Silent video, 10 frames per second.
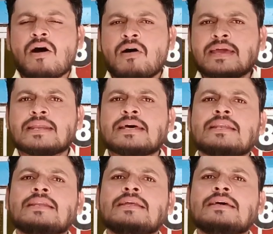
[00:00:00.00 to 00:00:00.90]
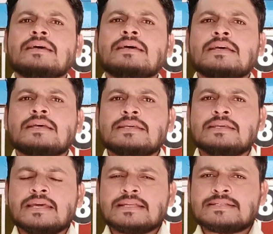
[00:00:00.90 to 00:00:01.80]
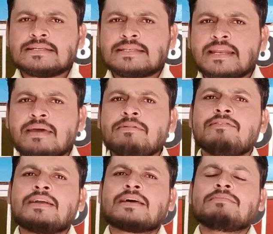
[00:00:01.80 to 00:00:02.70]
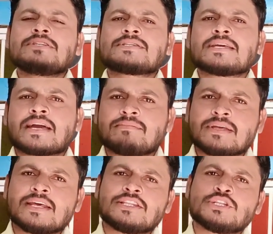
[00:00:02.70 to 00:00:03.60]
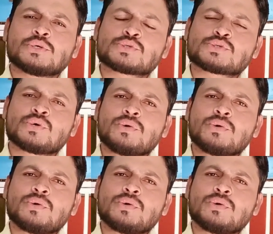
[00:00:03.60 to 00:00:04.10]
आयरन ये जितने भी विटामिन की कमी रहती दोस्तों